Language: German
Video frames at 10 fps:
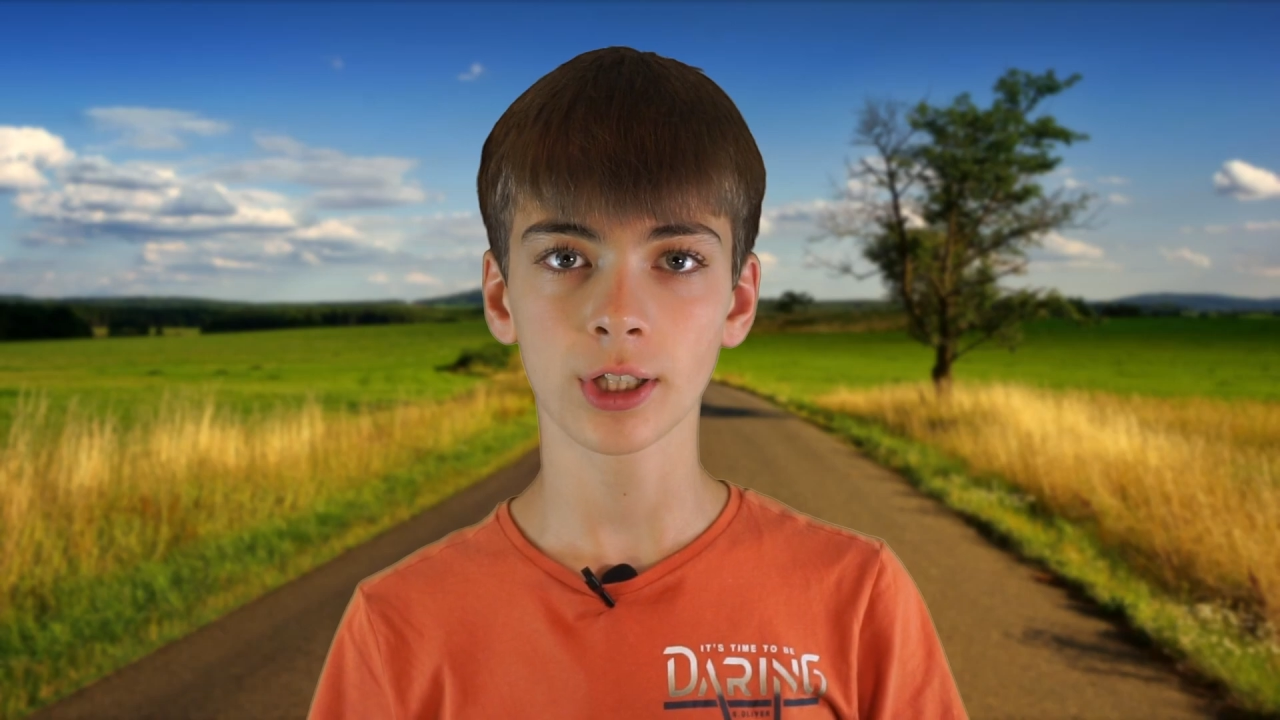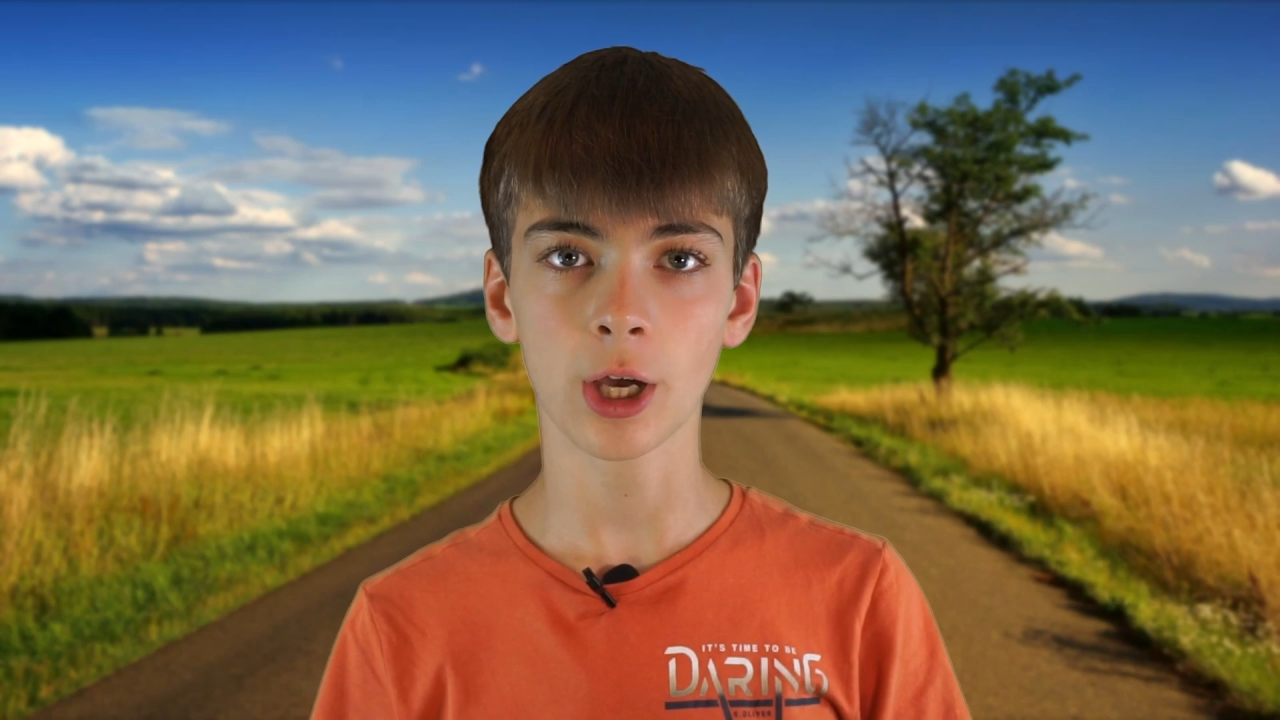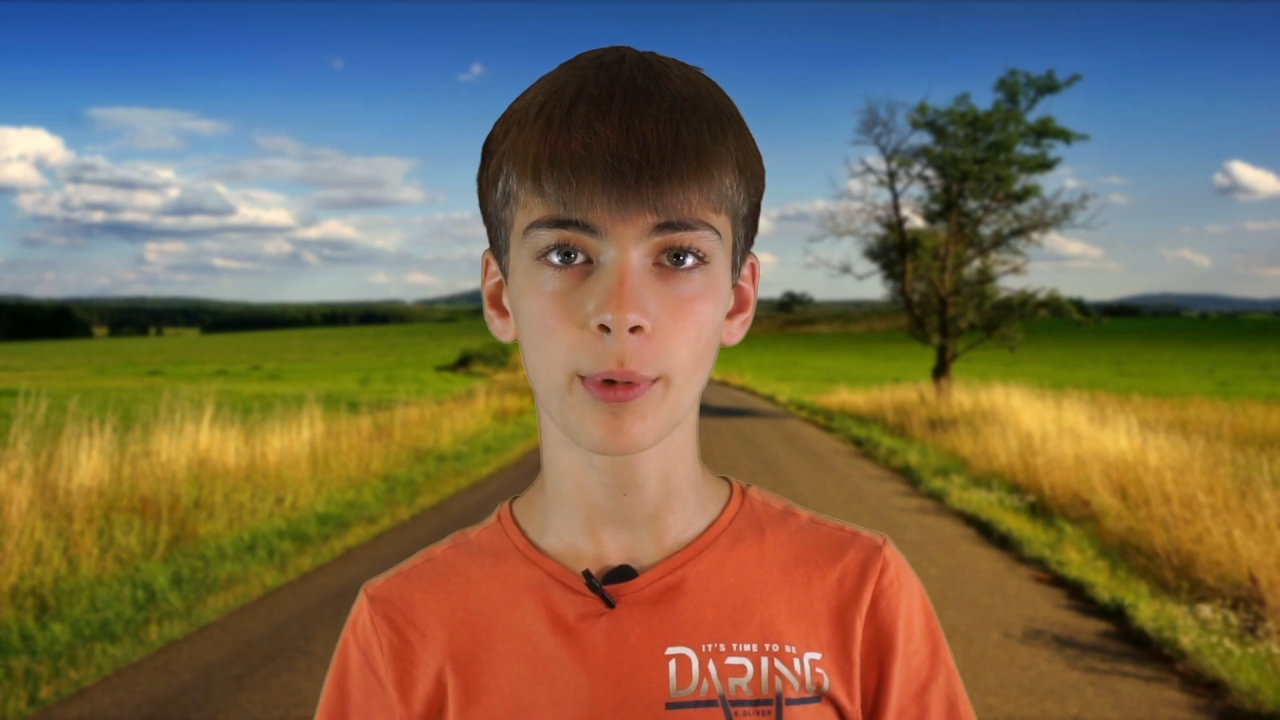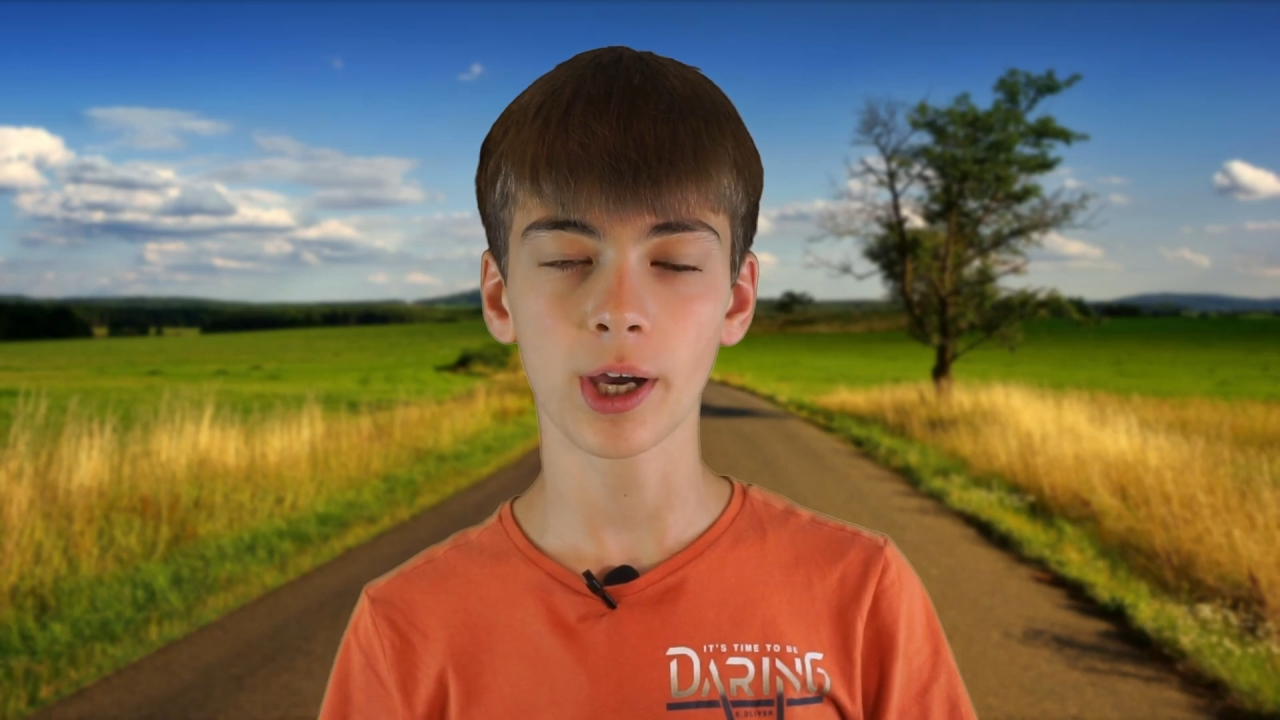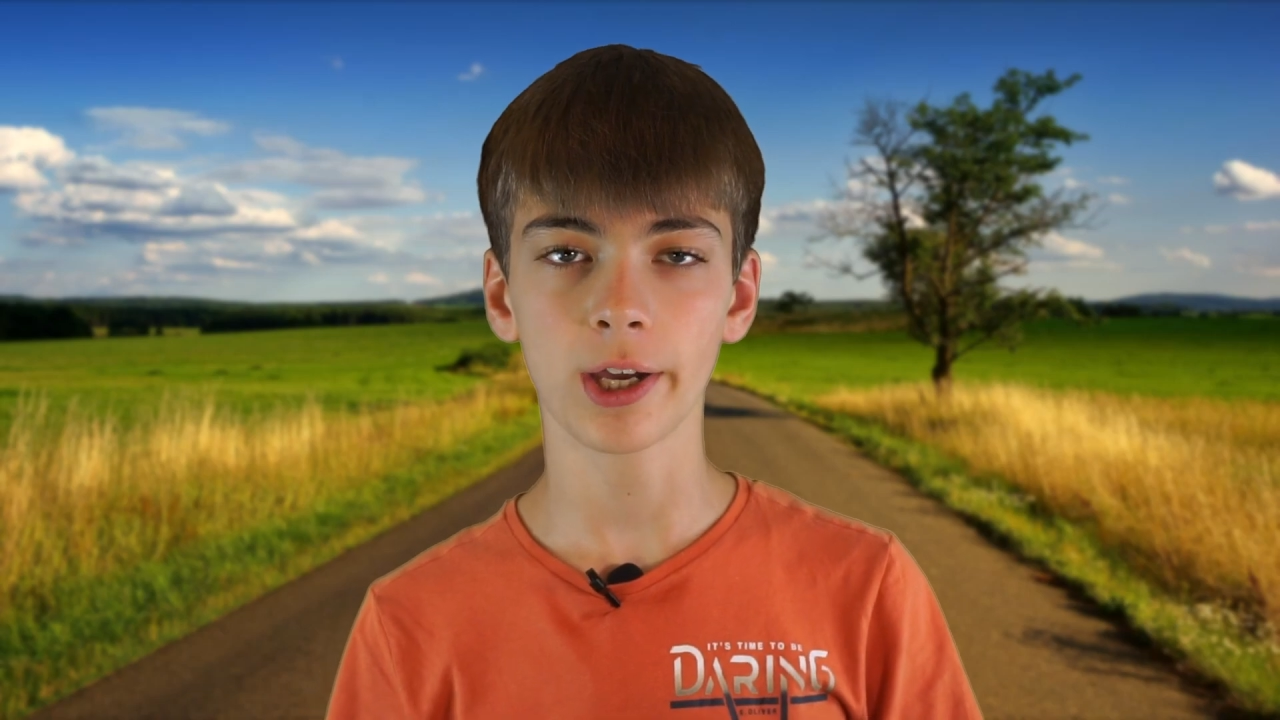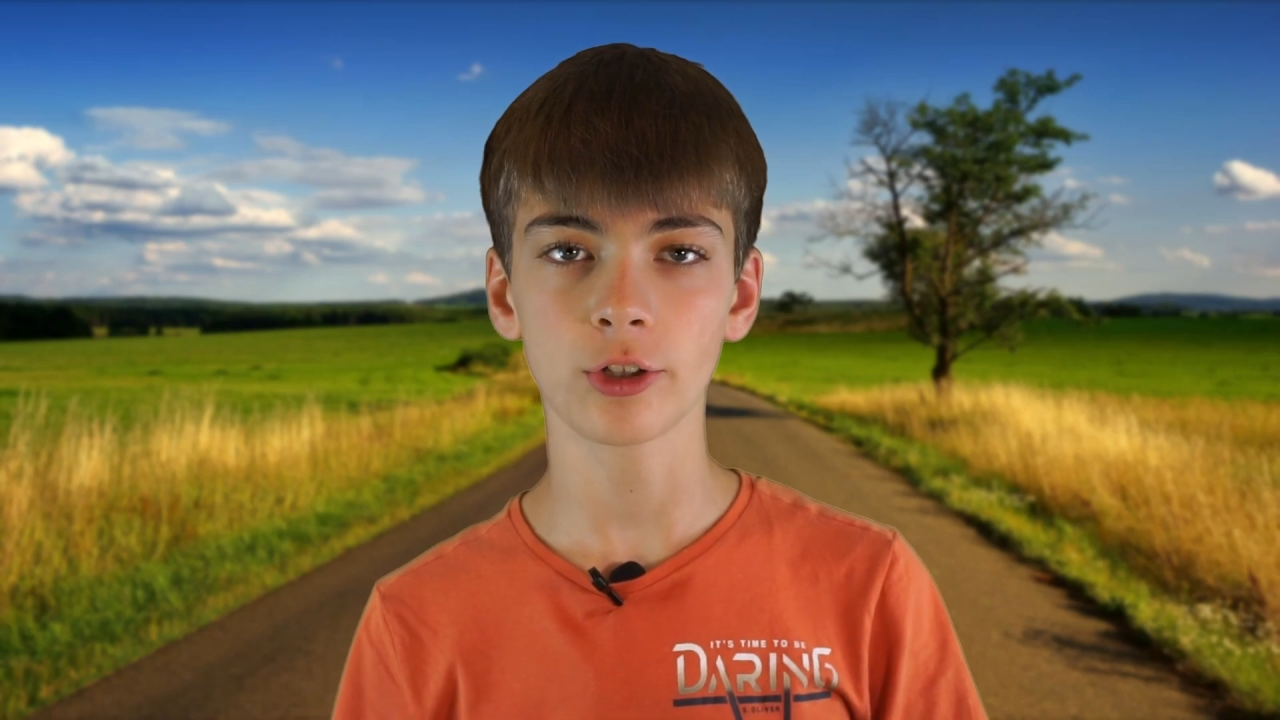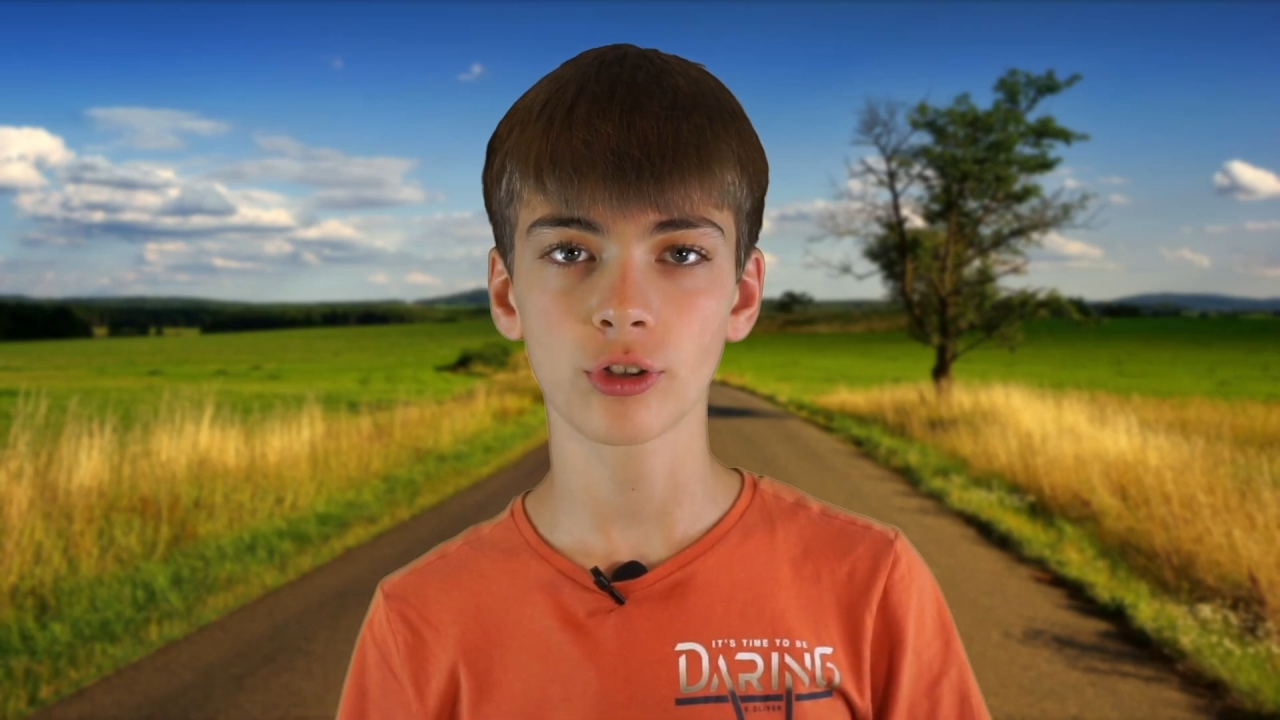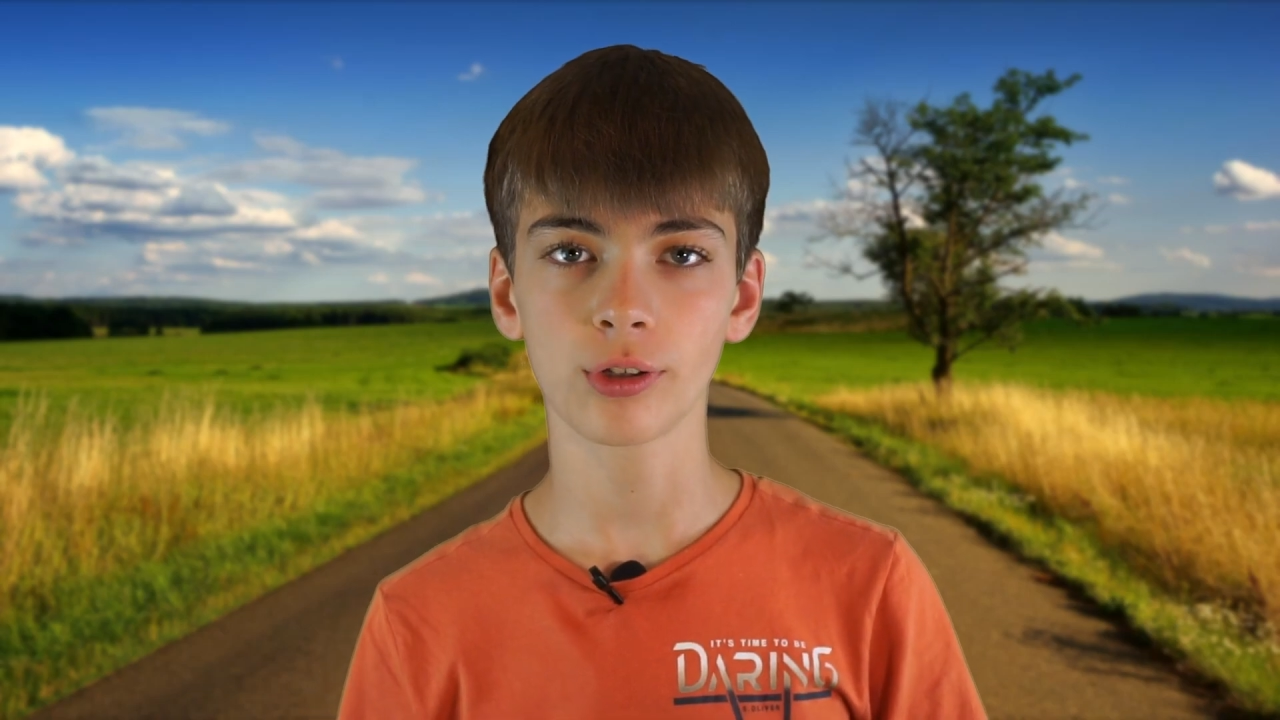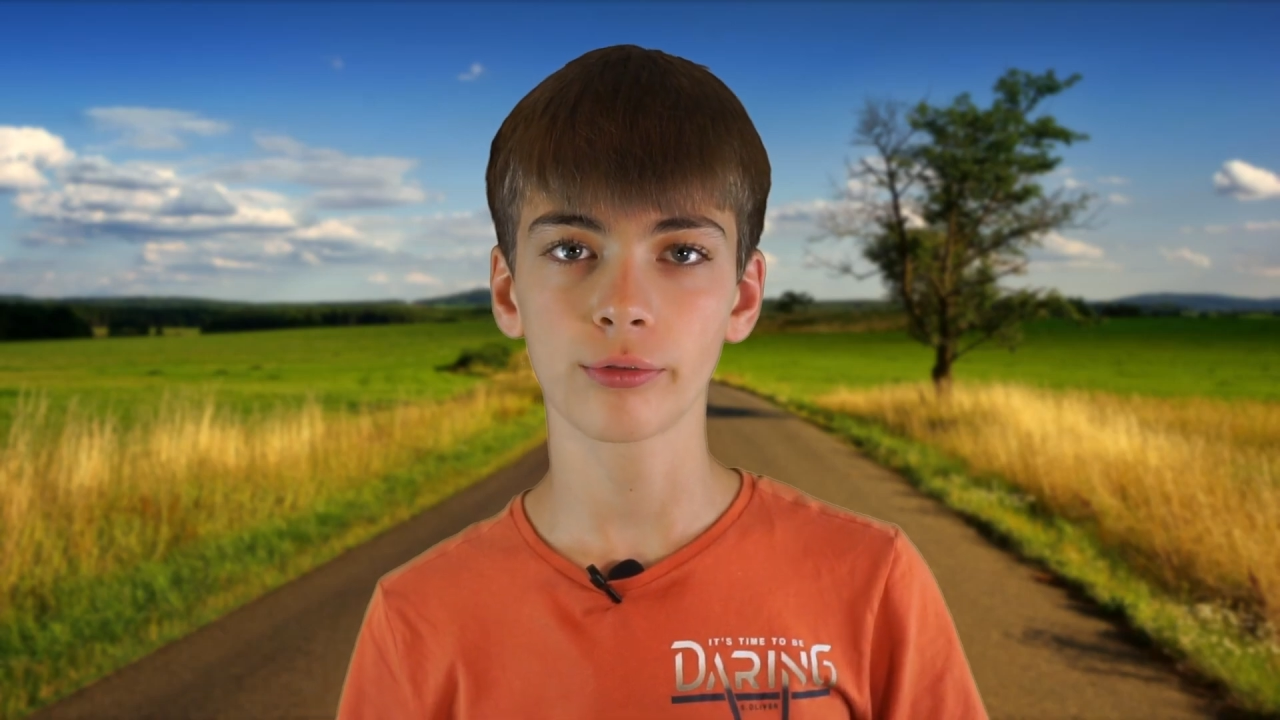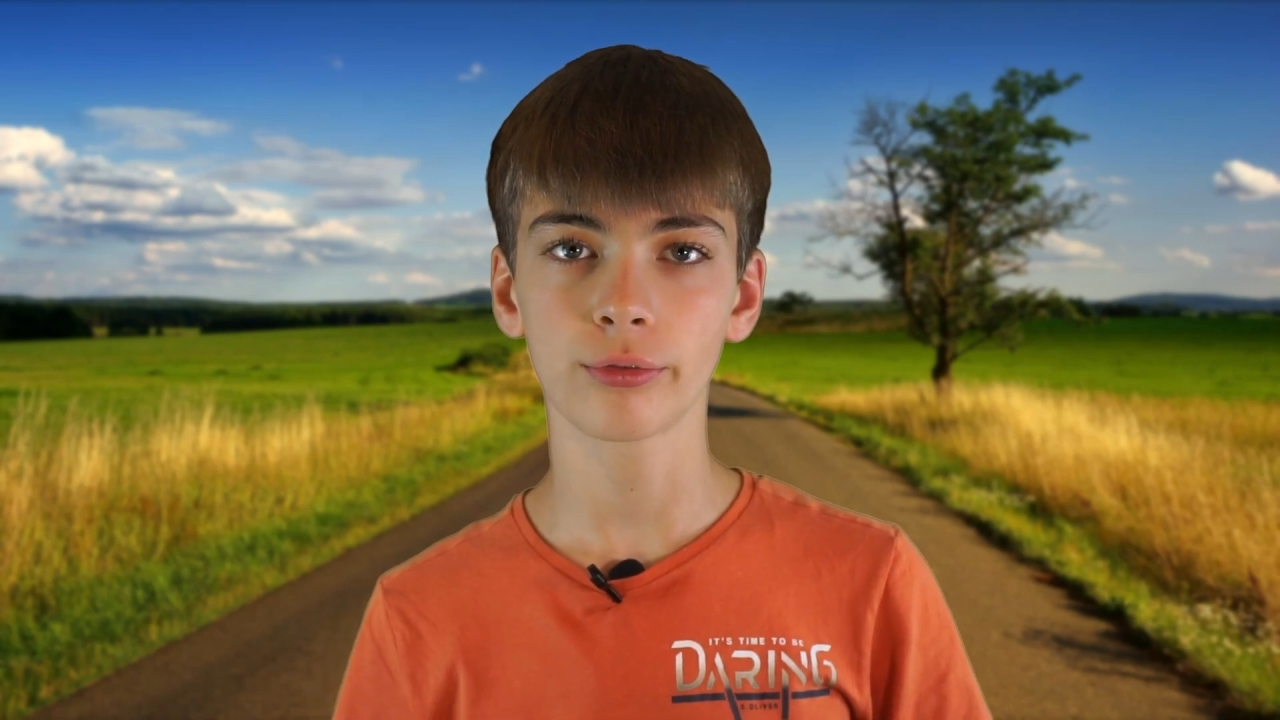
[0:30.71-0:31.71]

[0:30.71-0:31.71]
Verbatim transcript: Kameraeinstellungen